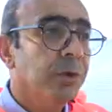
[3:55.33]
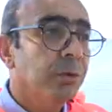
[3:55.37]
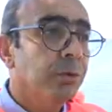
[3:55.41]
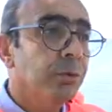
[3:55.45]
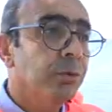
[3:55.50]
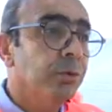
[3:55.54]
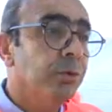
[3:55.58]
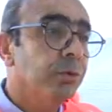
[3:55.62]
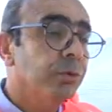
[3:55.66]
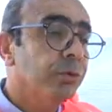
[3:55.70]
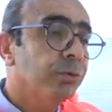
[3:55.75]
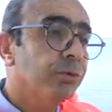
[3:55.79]

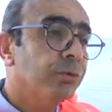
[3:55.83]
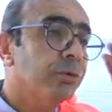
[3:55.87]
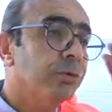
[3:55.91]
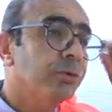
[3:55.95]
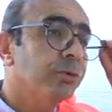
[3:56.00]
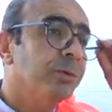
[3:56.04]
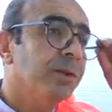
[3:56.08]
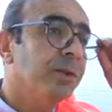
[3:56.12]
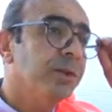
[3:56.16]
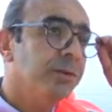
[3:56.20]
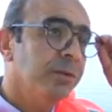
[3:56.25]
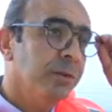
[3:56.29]

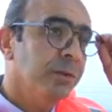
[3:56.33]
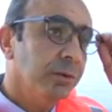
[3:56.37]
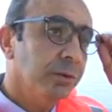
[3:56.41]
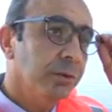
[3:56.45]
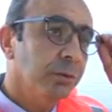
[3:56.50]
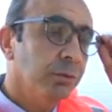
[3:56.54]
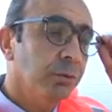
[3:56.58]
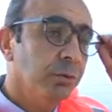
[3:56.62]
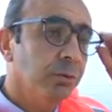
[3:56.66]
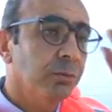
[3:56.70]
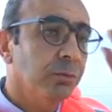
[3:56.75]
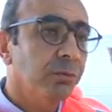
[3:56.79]
Uygunsuz bir
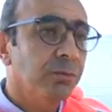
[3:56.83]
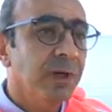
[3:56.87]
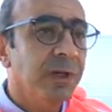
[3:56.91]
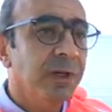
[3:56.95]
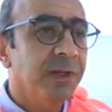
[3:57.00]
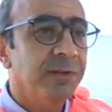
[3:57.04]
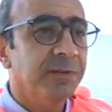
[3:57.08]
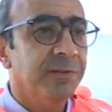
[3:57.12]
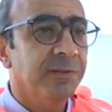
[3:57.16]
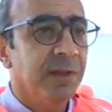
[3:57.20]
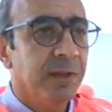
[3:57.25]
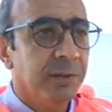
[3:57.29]
durum var
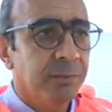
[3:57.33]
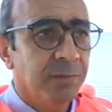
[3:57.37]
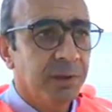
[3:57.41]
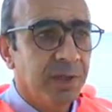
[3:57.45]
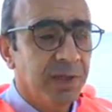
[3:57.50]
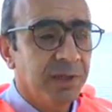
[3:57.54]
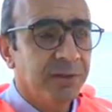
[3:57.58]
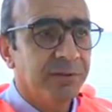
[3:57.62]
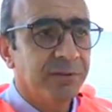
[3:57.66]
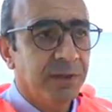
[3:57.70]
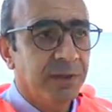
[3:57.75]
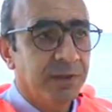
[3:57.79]
ise
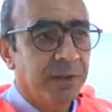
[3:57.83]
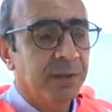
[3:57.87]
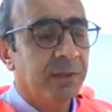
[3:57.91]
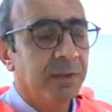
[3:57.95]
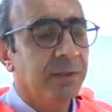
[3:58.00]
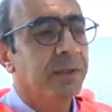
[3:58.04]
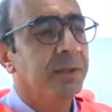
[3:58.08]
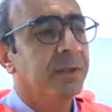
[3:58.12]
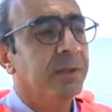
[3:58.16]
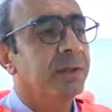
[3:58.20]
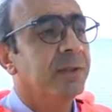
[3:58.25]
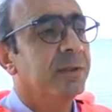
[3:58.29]
plajda
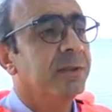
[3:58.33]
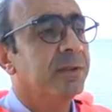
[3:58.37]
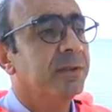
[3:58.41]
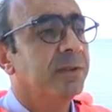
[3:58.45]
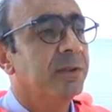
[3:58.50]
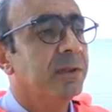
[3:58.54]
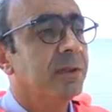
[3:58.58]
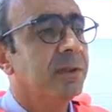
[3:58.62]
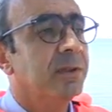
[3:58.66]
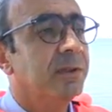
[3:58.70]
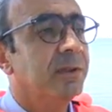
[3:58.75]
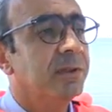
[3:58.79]

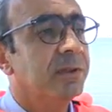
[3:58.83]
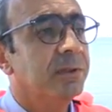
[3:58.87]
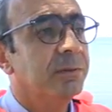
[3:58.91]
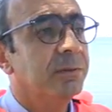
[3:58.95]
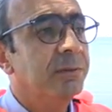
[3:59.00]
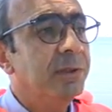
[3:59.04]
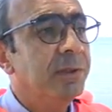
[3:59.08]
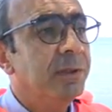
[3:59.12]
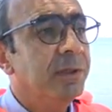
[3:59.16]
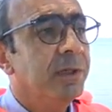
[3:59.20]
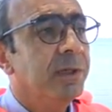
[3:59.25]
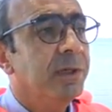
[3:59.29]
kirlilik
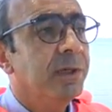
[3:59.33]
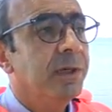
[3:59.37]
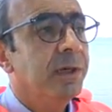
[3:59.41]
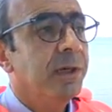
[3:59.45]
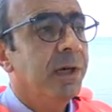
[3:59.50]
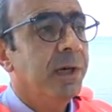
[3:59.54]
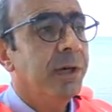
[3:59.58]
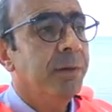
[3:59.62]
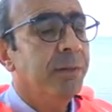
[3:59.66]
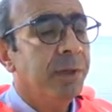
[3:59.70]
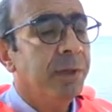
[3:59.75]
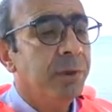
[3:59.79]
gibi
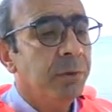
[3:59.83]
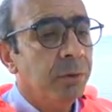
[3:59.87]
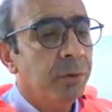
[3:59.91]
hemen